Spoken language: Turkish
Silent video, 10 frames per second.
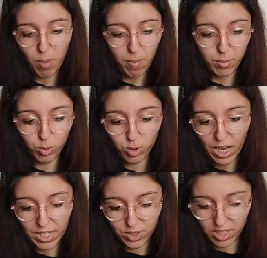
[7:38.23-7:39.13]
ama bunu
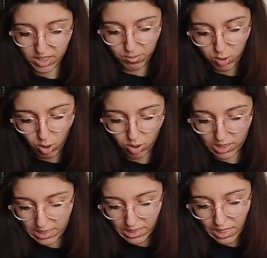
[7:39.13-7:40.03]
tercih ettim
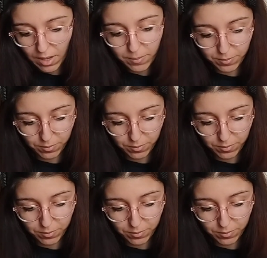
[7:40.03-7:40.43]
sonrasında.